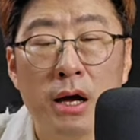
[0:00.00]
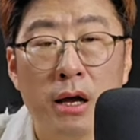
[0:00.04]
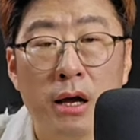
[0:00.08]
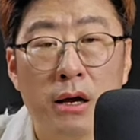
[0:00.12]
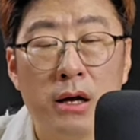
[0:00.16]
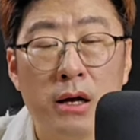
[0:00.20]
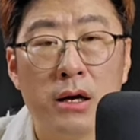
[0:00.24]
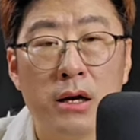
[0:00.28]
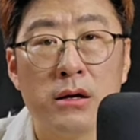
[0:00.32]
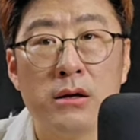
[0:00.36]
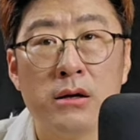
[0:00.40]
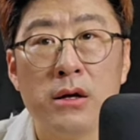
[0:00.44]

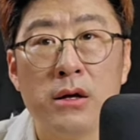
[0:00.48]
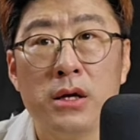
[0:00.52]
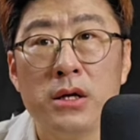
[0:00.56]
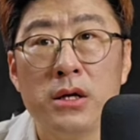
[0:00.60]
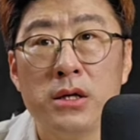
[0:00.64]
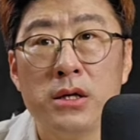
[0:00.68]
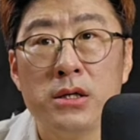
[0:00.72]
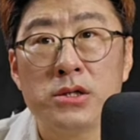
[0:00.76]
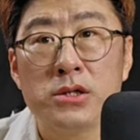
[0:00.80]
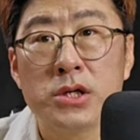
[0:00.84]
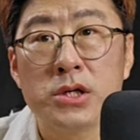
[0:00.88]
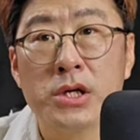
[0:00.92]
그러니까
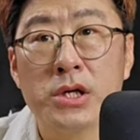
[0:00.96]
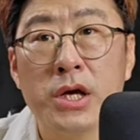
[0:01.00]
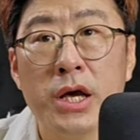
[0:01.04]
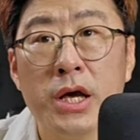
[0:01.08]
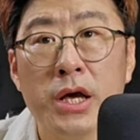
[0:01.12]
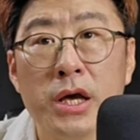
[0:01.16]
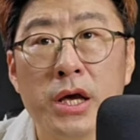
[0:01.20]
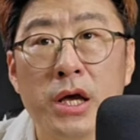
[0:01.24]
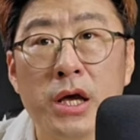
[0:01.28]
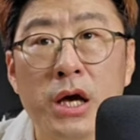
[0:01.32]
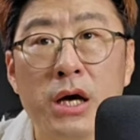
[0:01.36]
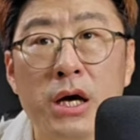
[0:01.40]
쉽게
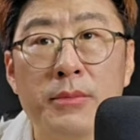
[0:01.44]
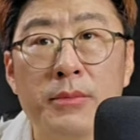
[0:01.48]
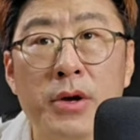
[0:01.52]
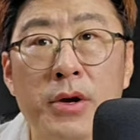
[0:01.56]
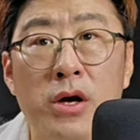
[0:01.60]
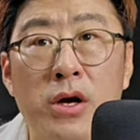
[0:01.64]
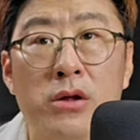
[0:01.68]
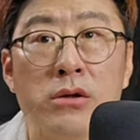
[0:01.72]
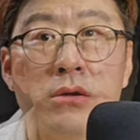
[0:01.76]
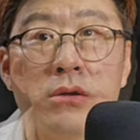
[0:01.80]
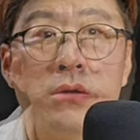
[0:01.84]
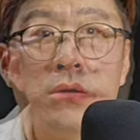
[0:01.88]

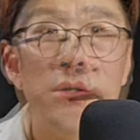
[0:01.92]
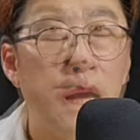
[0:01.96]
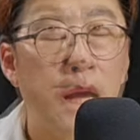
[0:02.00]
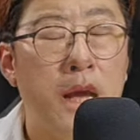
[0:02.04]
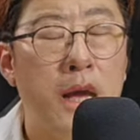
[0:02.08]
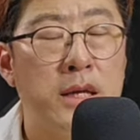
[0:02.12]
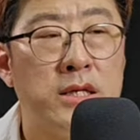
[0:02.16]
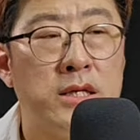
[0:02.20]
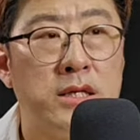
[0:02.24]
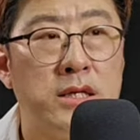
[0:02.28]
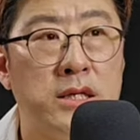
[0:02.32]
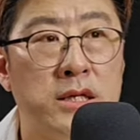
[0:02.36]
얘기하면
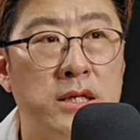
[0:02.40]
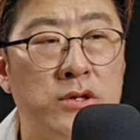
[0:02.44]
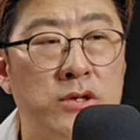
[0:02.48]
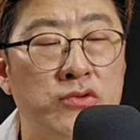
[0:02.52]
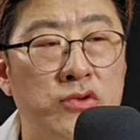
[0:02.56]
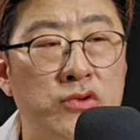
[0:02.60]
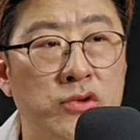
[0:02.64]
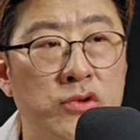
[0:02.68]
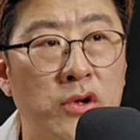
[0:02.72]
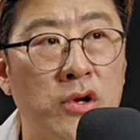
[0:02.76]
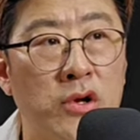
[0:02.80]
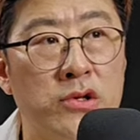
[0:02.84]
나의
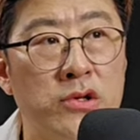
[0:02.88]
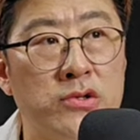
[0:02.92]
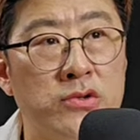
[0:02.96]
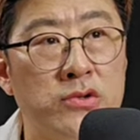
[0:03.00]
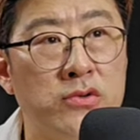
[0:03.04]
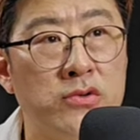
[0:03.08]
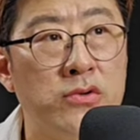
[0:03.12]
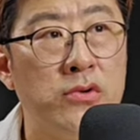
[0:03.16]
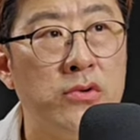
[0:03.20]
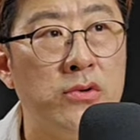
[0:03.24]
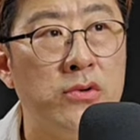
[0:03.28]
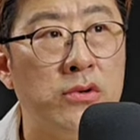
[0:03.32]
지지율은
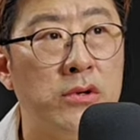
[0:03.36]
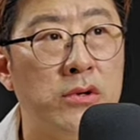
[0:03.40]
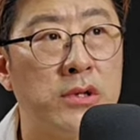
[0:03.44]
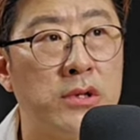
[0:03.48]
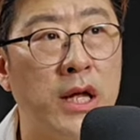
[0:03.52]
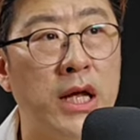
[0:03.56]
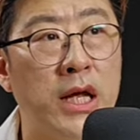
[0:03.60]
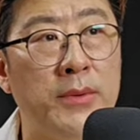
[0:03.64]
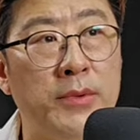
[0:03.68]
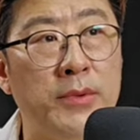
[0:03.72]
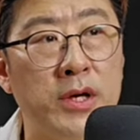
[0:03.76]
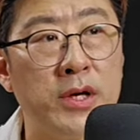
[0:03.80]
떨어지고
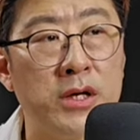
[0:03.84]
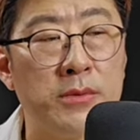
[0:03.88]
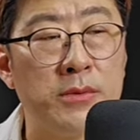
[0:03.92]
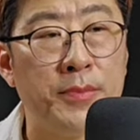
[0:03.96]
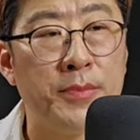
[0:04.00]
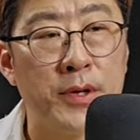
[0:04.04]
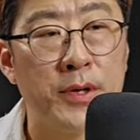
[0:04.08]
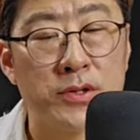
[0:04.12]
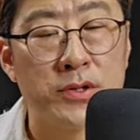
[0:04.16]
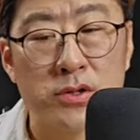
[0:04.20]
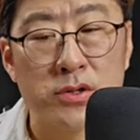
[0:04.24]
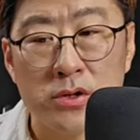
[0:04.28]
내 임기는
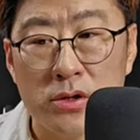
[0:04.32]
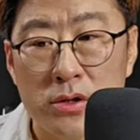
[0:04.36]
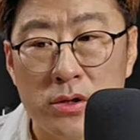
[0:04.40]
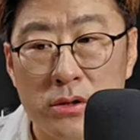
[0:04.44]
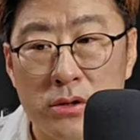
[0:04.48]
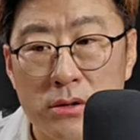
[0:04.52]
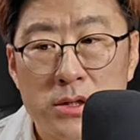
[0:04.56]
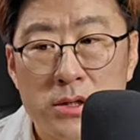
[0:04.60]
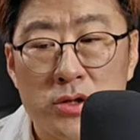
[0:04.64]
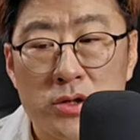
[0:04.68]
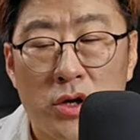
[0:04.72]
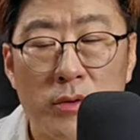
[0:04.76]
벌써
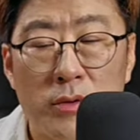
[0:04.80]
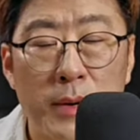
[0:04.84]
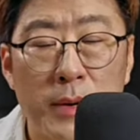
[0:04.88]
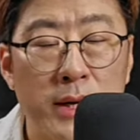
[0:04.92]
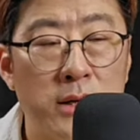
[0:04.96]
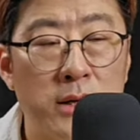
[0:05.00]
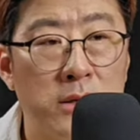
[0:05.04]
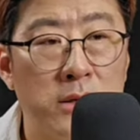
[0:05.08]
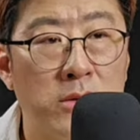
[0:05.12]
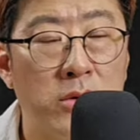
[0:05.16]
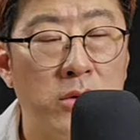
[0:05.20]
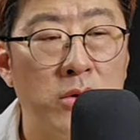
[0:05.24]

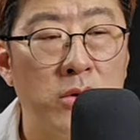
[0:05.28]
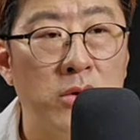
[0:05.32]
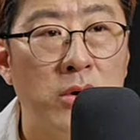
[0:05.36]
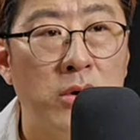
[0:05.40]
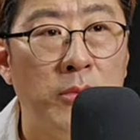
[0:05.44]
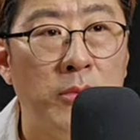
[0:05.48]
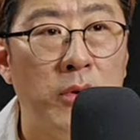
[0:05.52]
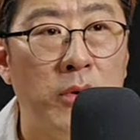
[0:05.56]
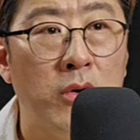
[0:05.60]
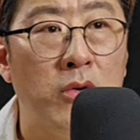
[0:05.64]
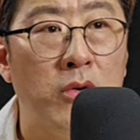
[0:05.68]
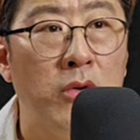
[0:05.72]
절반을 턴을
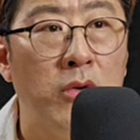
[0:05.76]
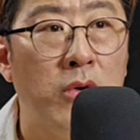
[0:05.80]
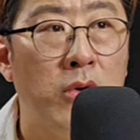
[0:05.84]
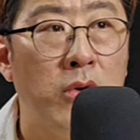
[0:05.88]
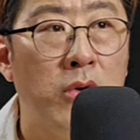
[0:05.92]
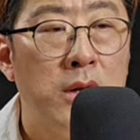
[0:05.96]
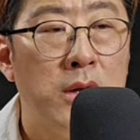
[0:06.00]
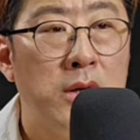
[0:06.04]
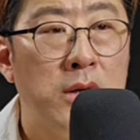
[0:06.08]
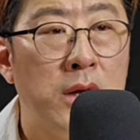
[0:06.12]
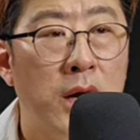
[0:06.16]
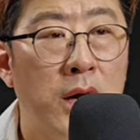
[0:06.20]
넘었고
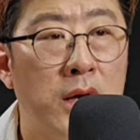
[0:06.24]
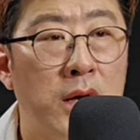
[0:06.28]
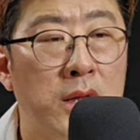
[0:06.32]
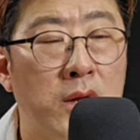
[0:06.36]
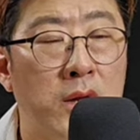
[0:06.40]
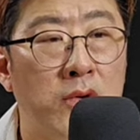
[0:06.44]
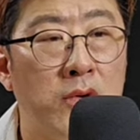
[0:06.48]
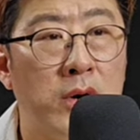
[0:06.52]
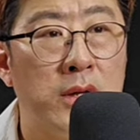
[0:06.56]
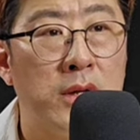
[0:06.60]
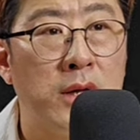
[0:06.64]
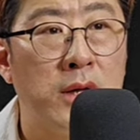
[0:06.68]
야
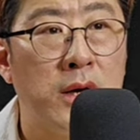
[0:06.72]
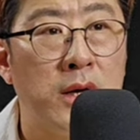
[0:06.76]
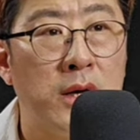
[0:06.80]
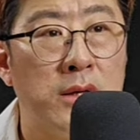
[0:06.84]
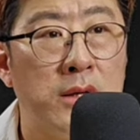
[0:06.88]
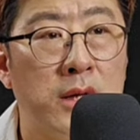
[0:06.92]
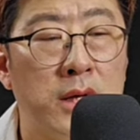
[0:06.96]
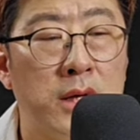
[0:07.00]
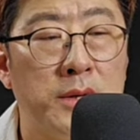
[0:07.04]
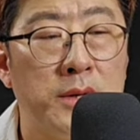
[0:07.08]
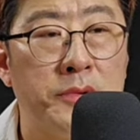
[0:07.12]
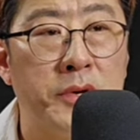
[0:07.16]
이대로 가다가
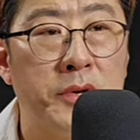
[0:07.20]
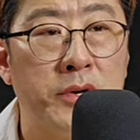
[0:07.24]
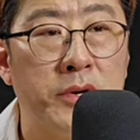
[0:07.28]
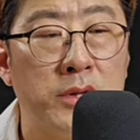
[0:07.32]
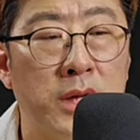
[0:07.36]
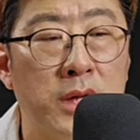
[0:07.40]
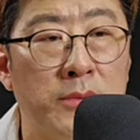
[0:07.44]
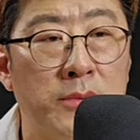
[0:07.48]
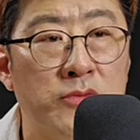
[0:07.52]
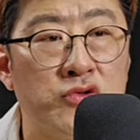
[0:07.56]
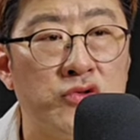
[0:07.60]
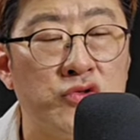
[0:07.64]
나 임기
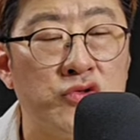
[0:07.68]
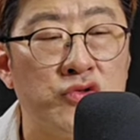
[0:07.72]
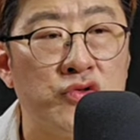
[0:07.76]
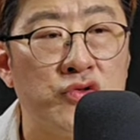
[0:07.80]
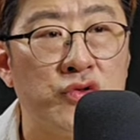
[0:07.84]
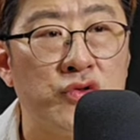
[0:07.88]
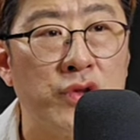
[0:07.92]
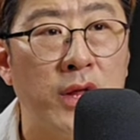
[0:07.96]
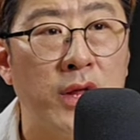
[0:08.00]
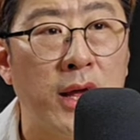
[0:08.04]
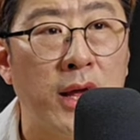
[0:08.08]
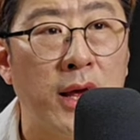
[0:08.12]
끝나면
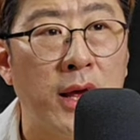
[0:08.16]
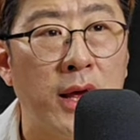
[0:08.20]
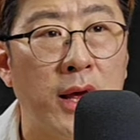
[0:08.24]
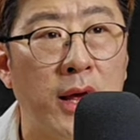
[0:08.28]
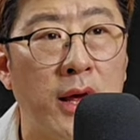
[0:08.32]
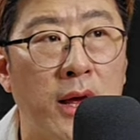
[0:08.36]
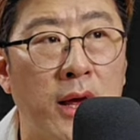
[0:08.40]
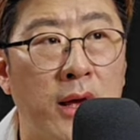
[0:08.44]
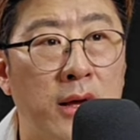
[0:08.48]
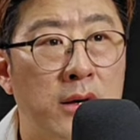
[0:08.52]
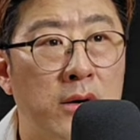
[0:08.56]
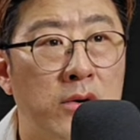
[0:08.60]

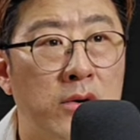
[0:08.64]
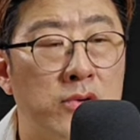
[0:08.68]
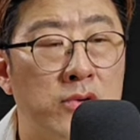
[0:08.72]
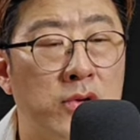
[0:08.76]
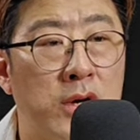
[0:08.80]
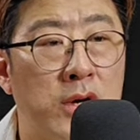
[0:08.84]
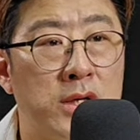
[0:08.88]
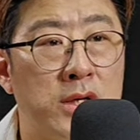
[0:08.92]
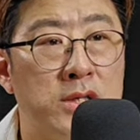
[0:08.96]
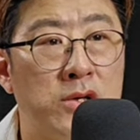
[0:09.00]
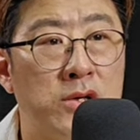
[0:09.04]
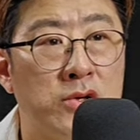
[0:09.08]
죽는데
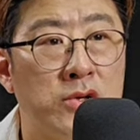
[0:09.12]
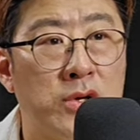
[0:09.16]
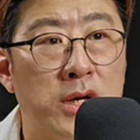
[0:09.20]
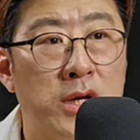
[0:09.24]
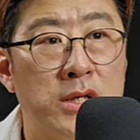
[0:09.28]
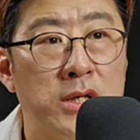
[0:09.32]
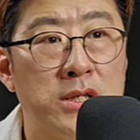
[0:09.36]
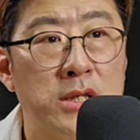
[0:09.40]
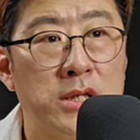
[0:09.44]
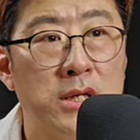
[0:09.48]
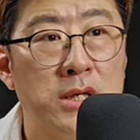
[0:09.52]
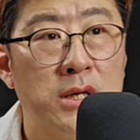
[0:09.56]
어떡하지
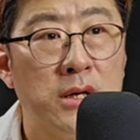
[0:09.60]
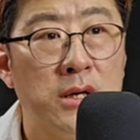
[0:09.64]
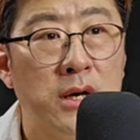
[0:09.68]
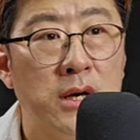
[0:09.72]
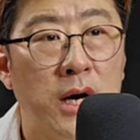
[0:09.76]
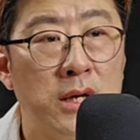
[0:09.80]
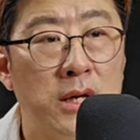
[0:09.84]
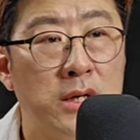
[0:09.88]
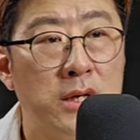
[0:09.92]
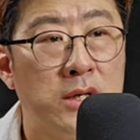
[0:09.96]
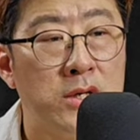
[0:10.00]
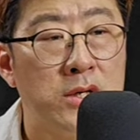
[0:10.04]
어떡하지
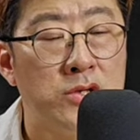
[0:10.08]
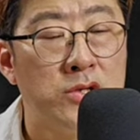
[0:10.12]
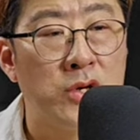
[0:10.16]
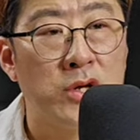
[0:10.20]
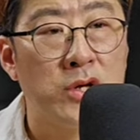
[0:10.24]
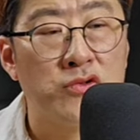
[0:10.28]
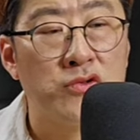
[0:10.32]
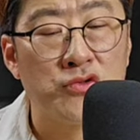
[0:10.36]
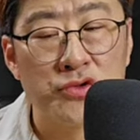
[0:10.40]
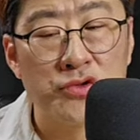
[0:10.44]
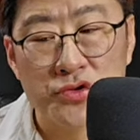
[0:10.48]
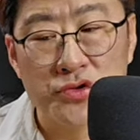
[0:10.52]
아니 그 전에
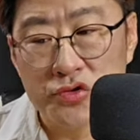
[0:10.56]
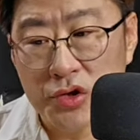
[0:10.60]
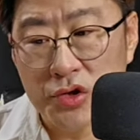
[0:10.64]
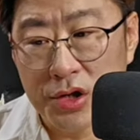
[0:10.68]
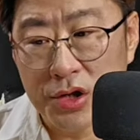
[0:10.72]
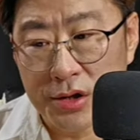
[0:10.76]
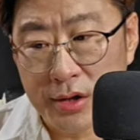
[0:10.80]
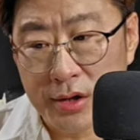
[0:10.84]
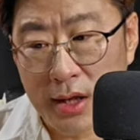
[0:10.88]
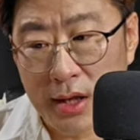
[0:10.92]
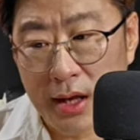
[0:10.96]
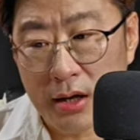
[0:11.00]
죽을 수도
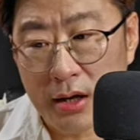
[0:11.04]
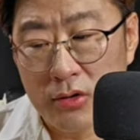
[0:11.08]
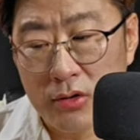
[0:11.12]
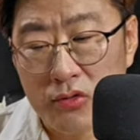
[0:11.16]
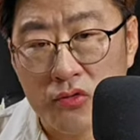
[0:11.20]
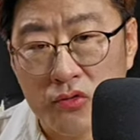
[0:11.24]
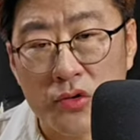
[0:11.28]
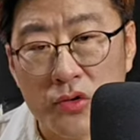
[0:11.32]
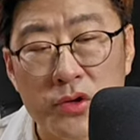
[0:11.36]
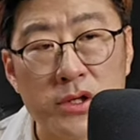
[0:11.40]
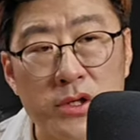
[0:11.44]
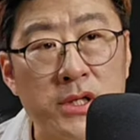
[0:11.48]
있는데
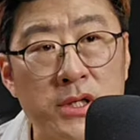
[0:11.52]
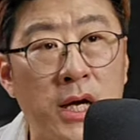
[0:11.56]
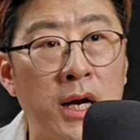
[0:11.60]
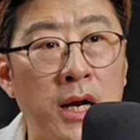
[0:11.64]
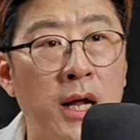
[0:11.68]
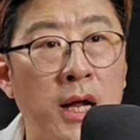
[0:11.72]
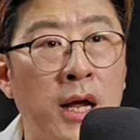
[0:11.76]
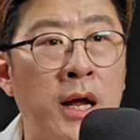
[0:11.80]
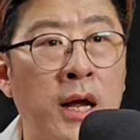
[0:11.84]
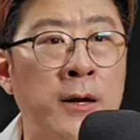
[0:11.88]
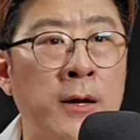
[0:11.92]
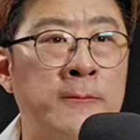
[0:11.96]
그러고 있는
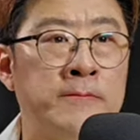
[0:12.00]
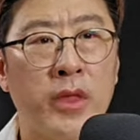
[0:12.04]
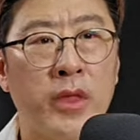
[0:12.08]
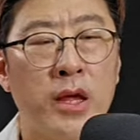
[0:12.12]
찰나에